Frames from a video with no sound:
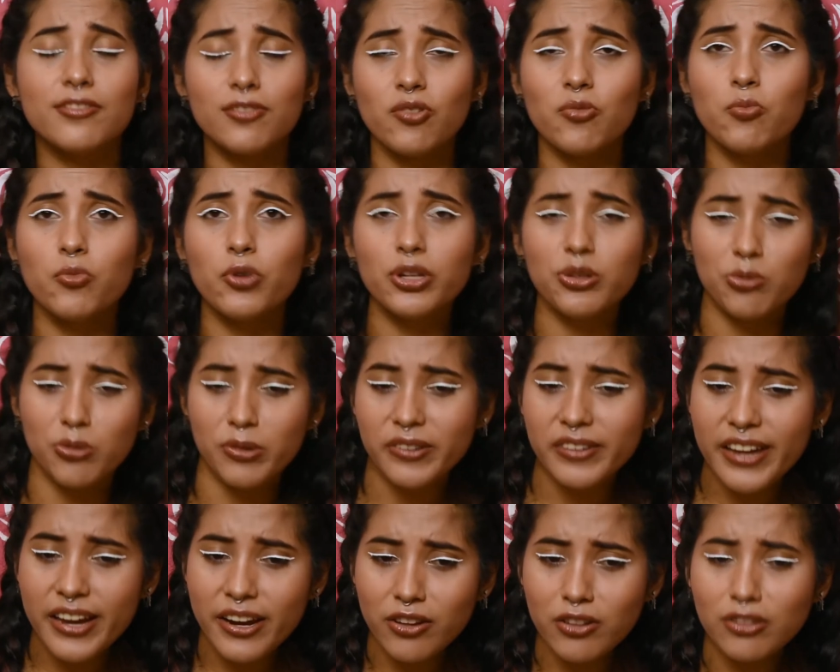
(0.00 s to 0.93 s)
son muy
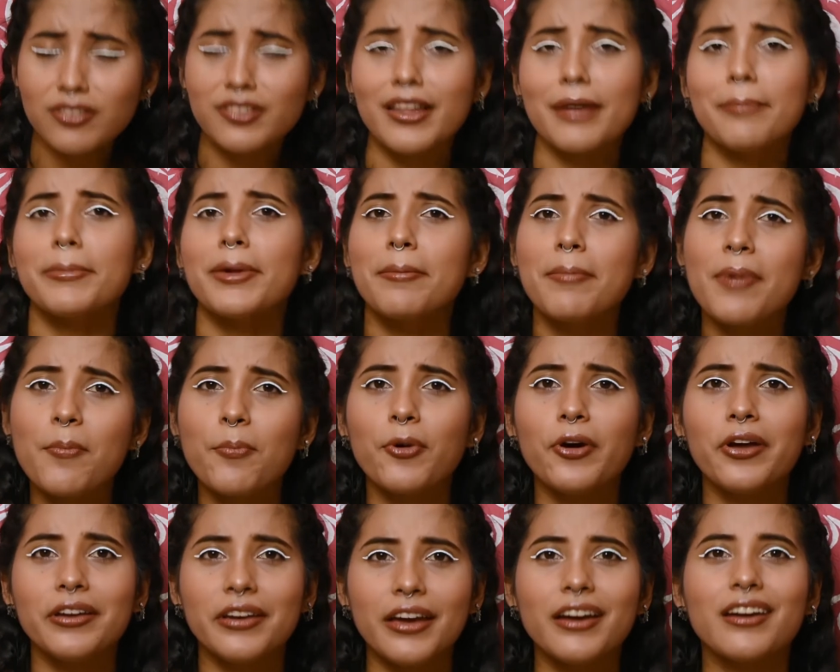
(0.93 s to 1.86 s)
tuiteros, también me
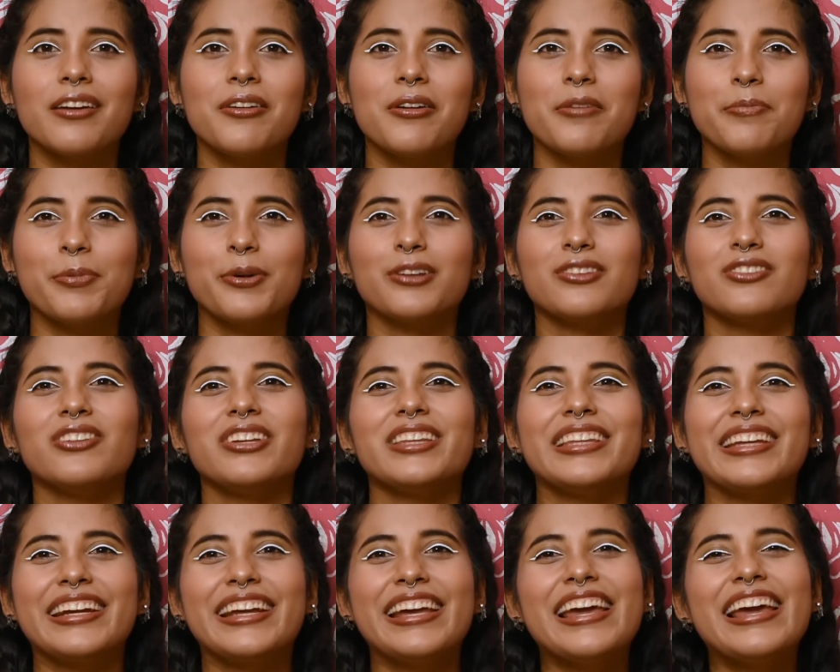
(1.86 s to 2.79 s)
pueden escribir por
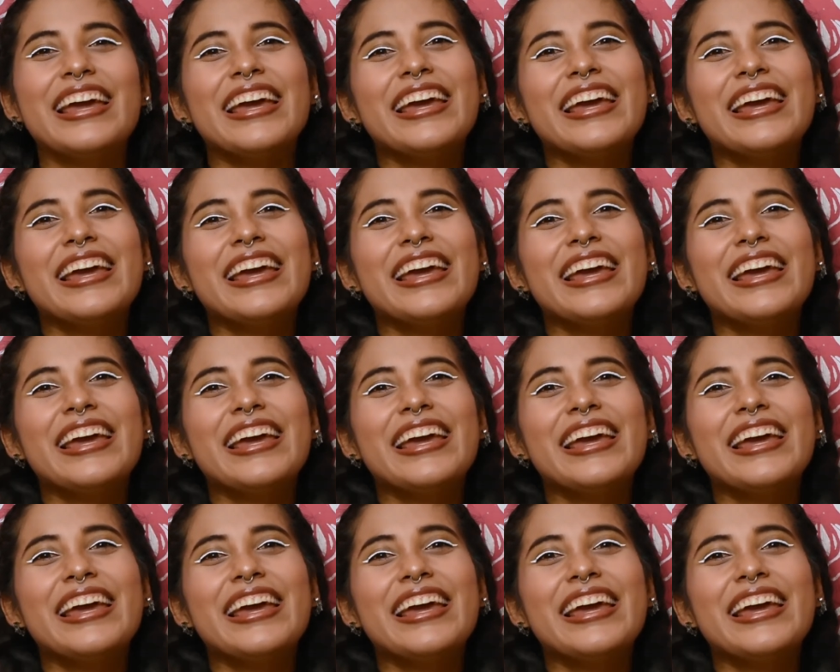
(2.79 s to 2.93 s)
Twitter.